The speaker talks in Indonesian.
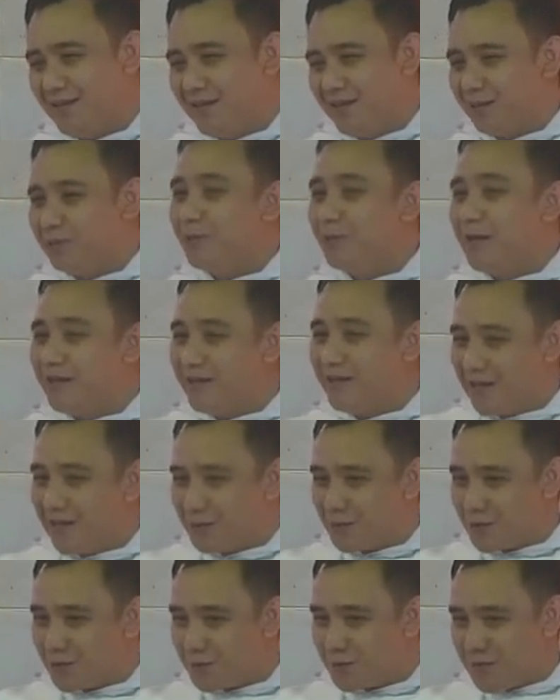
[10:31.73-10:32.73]
Tuhan
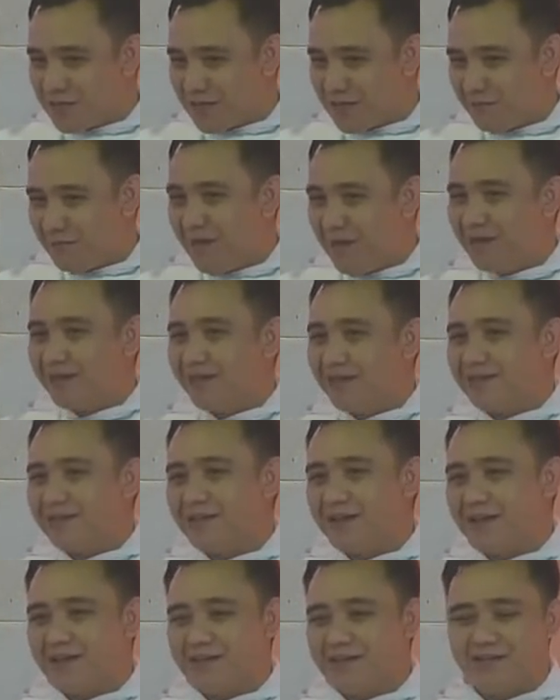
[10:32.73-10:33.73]
Yesus bisa
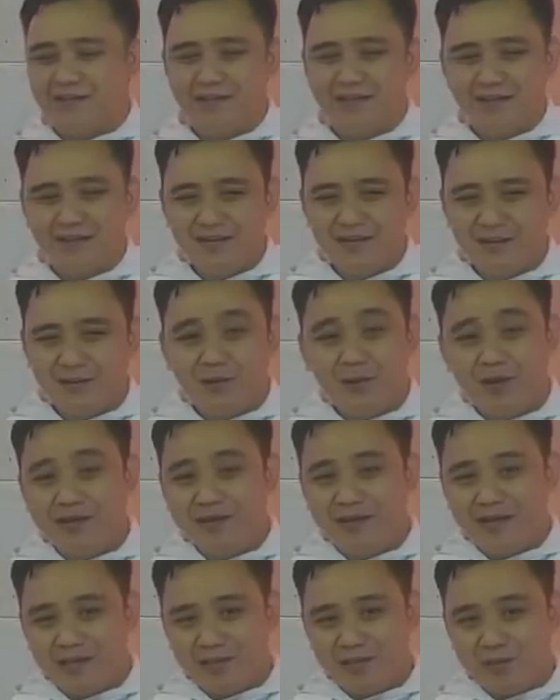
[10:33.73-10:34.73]
bangkitkan, Tuhan
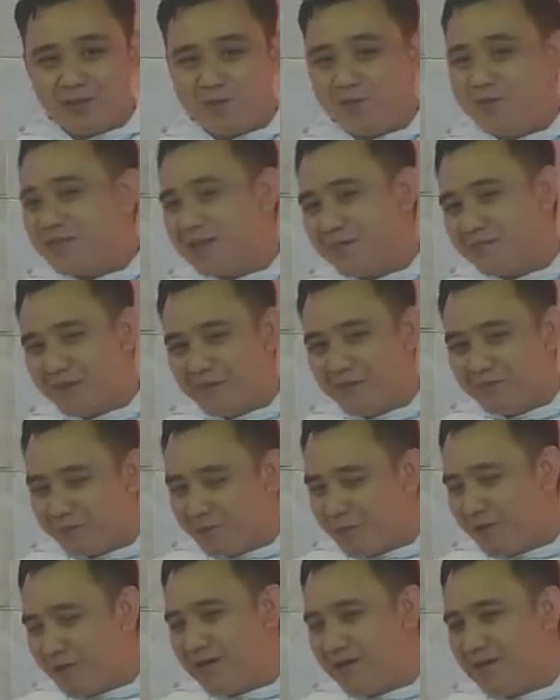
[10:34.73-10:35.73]
Yesus bisa
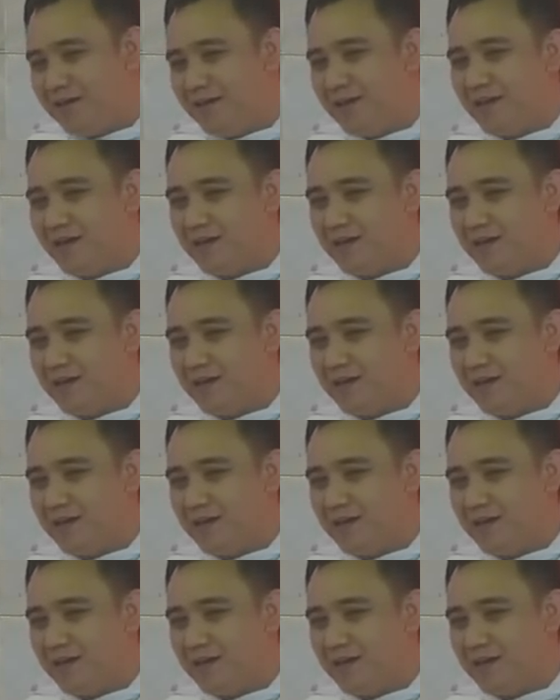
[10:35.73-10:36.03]
mampukan dia